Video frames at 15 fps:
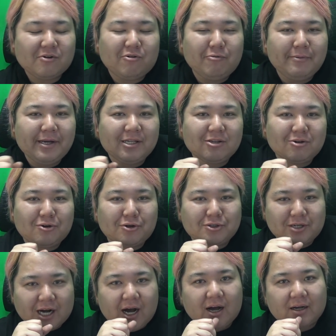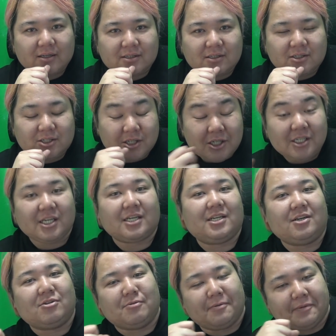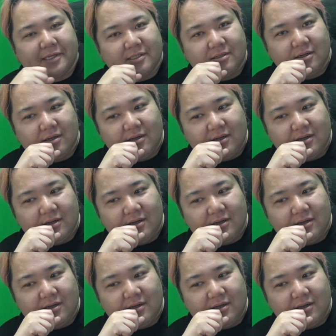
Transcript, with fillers: コメント力がついてきてると思います。